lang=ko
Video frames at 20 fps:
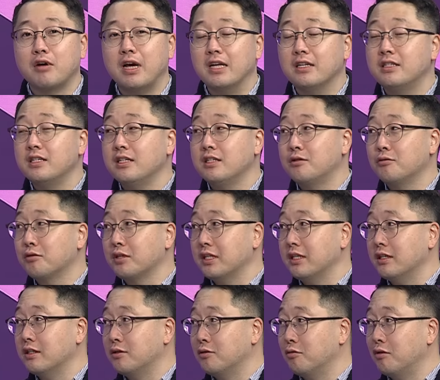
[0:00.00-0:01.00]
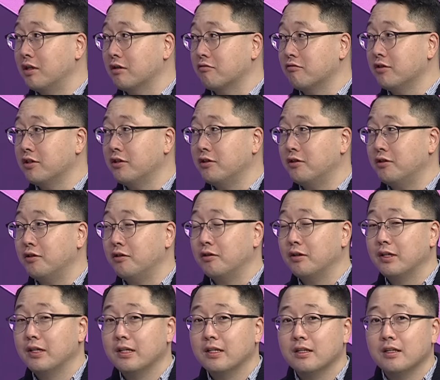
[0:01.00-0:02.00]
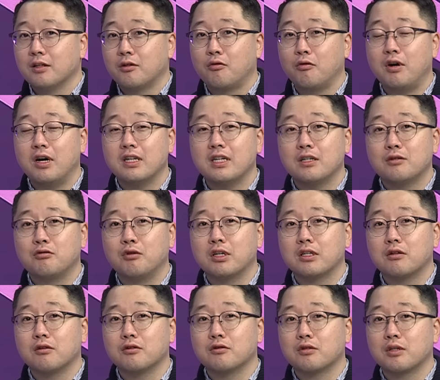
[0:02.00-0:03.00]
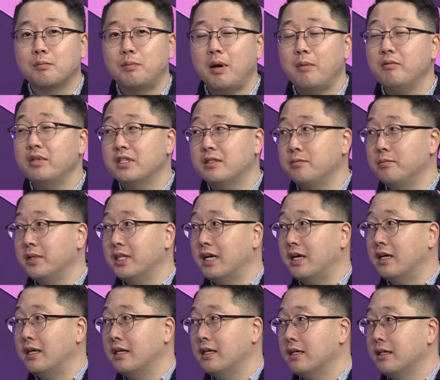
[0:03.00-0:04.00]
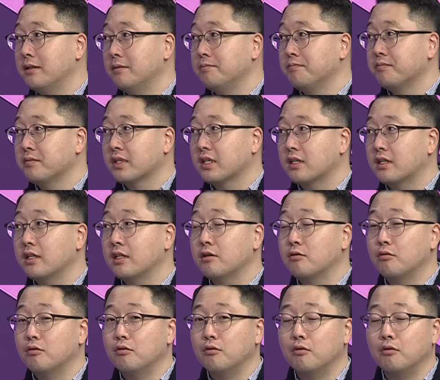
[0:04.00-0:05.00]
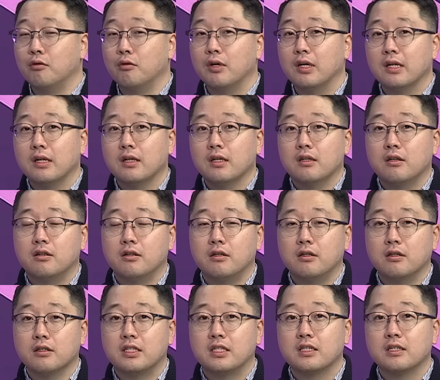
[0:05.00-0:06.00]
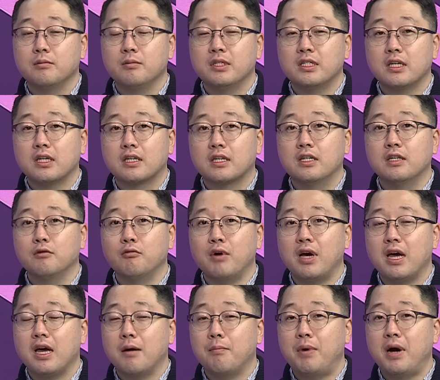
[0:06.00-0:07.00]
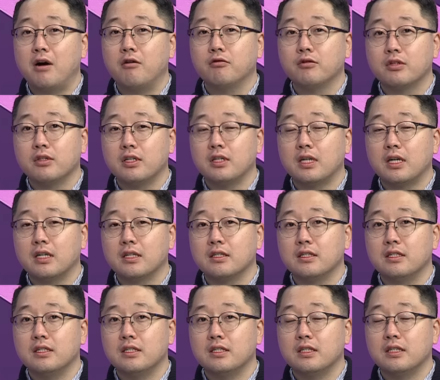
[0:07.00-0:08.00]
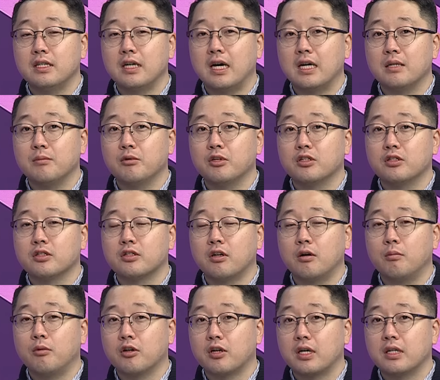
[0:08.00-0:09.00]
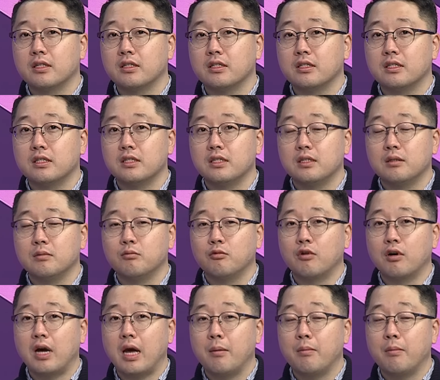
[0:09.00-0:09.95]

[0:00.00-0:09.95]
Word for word: LCD 쪽이 좋았고요. 또 하나 좋았던 쪽이 팹리스입니다. 음... 그리고 어, 지금 이제 그 외에 파운드리라든지 아니면은 서버라든지 뭐